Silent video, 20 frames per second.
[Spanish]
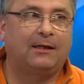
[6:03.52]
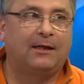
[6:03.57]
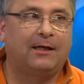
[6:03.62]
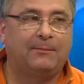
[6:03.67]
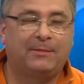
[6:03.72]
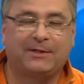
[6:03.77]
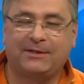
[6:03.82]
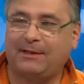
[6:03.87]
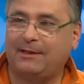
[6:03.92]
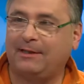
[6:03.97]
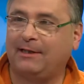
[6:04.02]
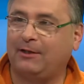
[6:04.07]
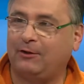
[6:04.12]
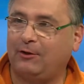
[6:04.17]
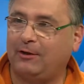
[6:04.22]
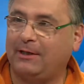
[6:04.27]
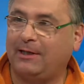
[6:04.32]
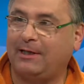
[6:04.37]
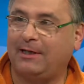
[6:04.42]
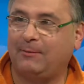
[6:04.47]
a pesar de que no le
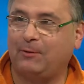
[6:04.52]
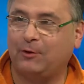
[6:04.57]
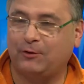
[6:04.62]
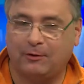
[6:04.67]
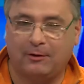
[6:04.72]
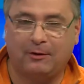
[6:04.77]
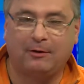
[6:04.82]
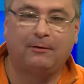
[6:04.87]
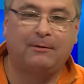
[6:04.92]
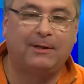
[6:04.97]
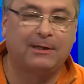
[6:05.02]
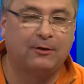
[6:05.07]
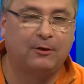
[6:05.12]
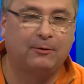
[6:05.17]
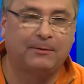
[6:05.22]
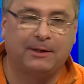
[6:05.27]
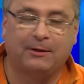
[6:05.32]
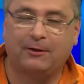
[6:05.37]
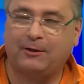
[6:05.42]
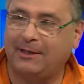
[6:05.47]
dejamos todos los bancos
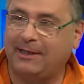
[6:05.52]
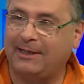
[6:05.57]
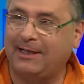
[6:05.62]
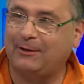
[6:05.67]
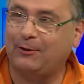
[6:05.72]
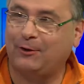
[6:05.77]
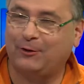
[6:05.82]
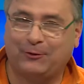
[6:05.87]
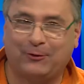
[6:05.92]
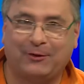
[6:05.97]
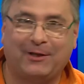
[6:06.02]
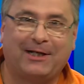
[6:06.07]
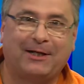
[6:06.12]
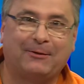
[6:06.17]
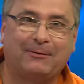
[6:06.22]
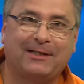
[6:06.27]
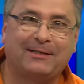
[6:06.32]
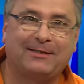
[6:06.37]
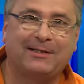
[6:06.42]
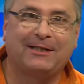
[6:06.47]
bien ordenados todas las
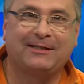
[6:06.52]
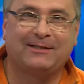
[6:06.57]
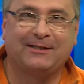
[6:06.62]
veces,